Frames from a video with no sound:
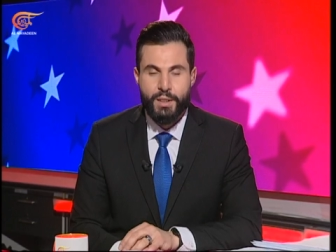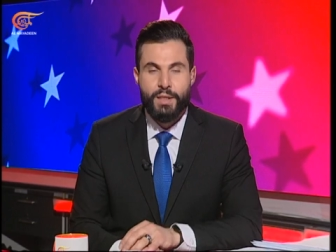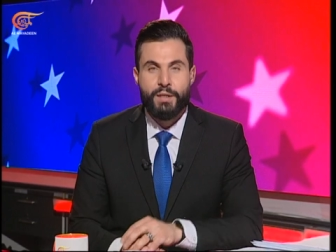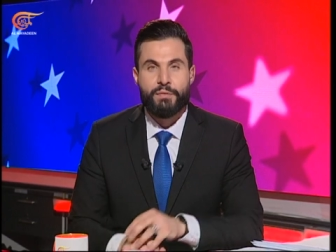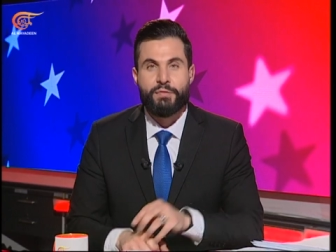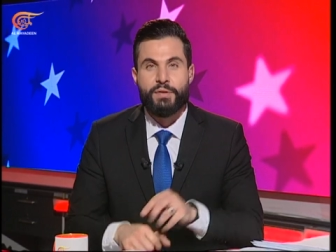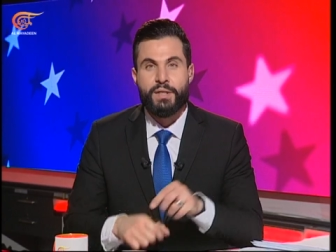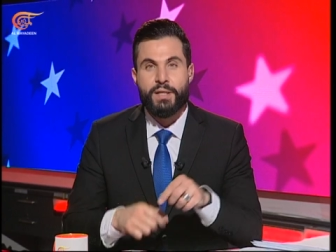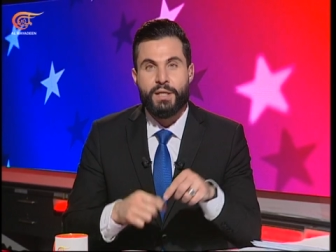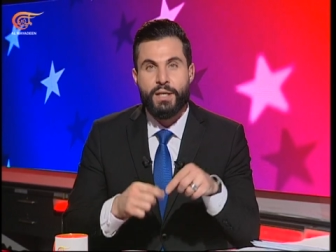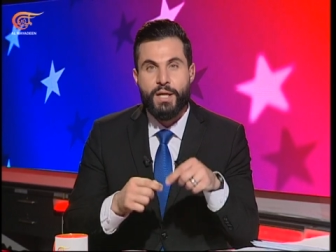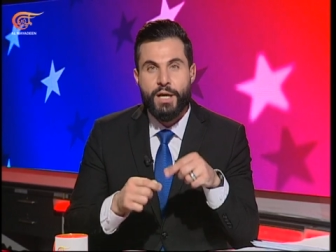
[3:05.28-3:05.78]

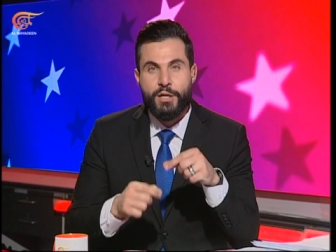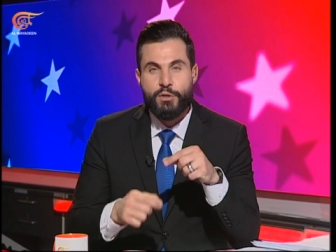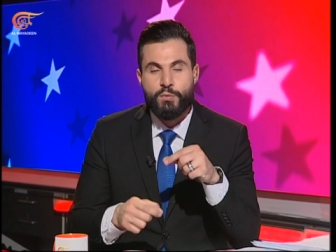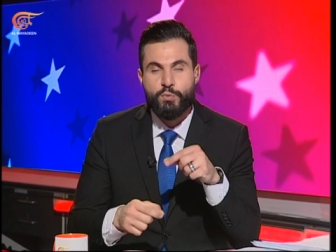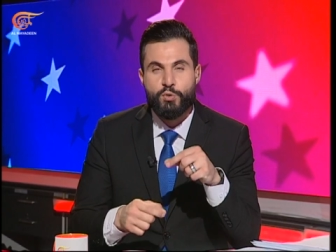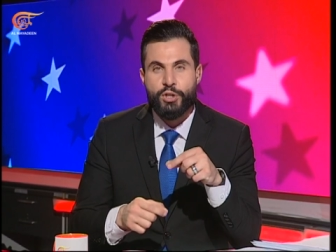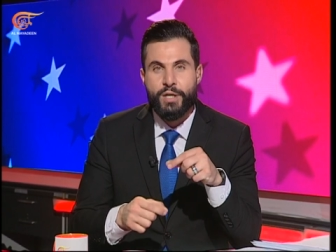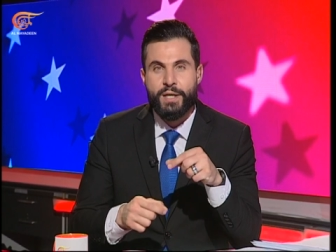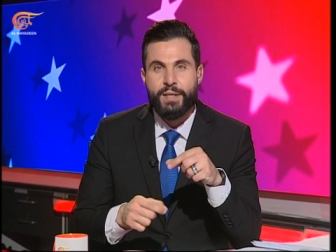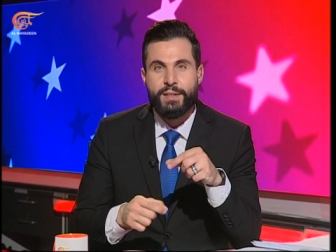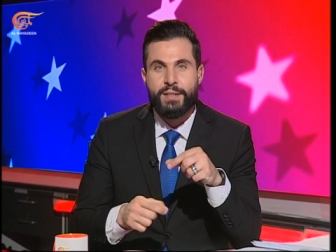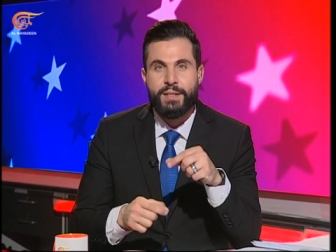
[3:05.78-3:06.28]
في النقاش
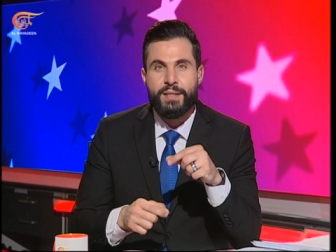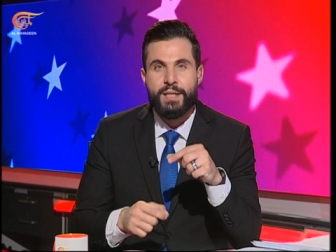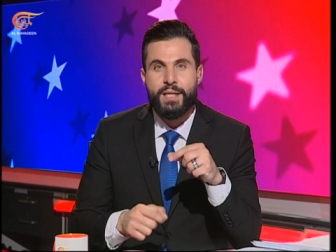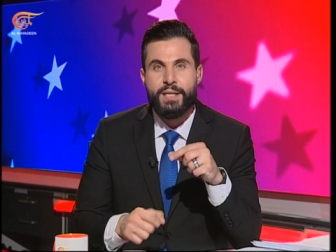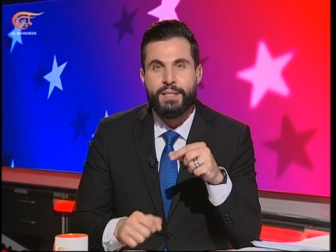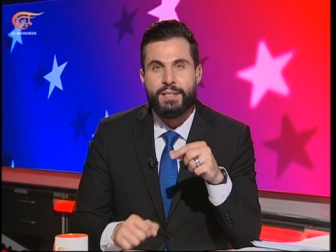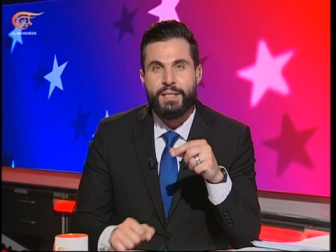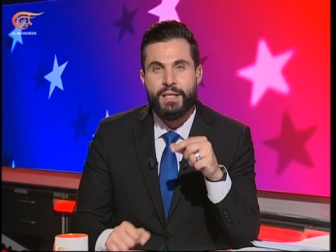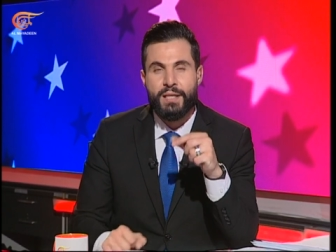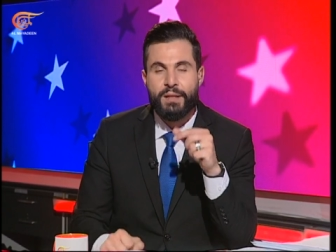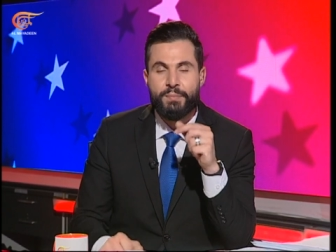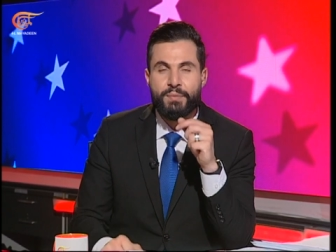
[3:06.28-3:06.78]
مشاهدينا
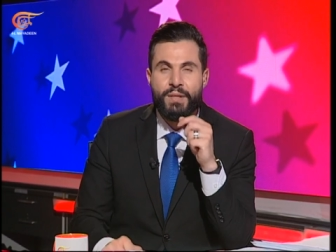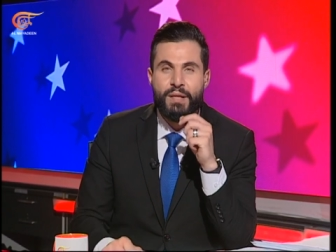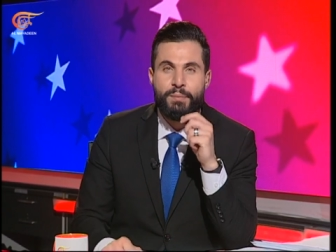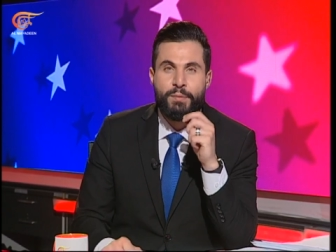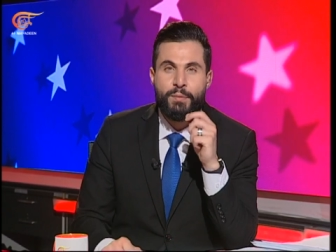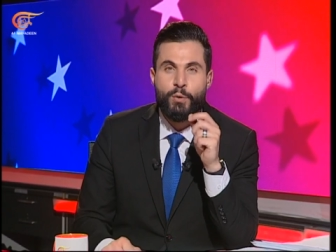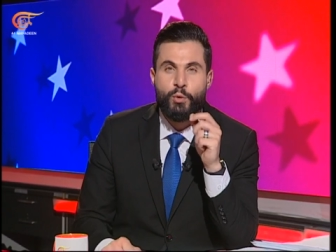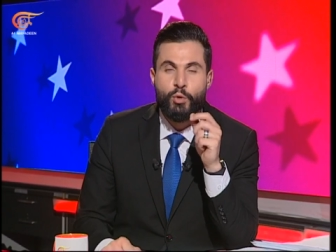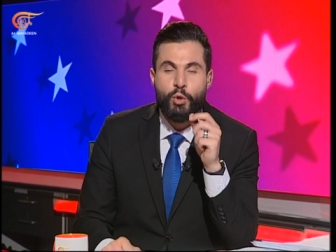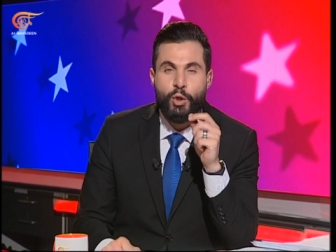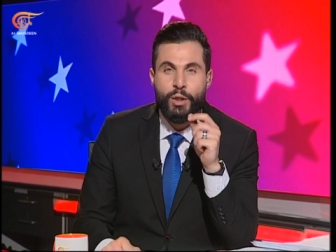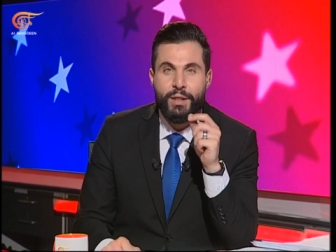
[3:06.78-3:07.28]
سنبدأ
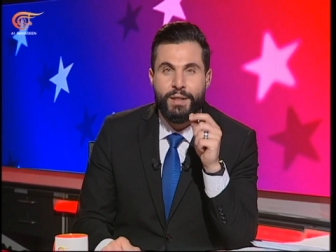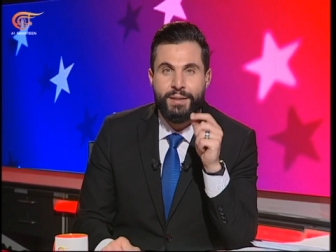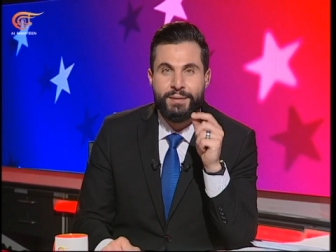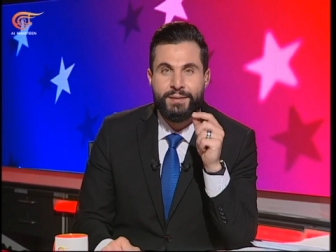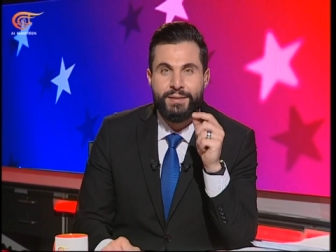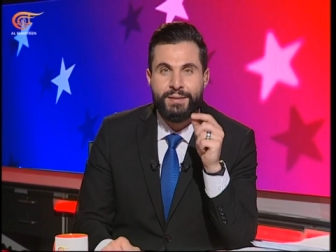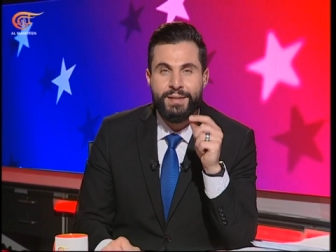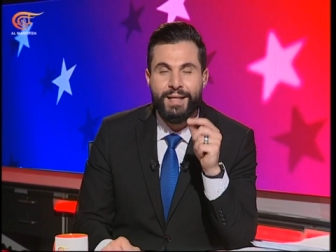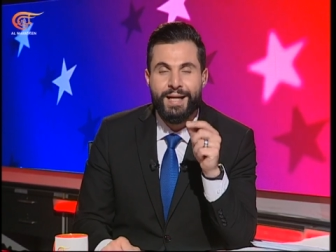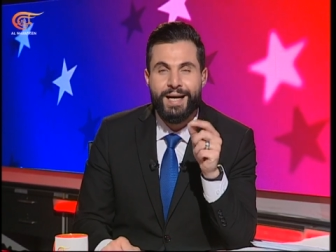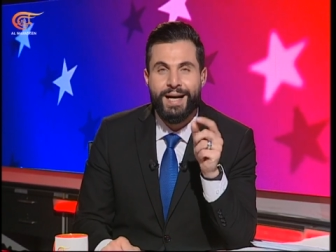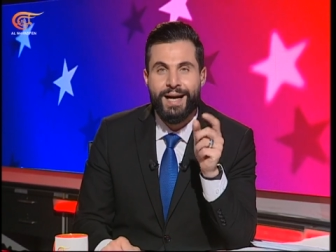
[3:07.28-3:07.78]
بموضوع
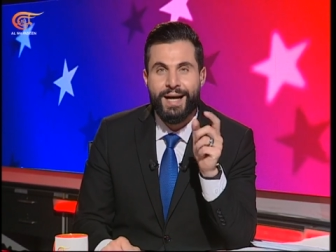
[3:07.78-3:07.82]
الاعتداء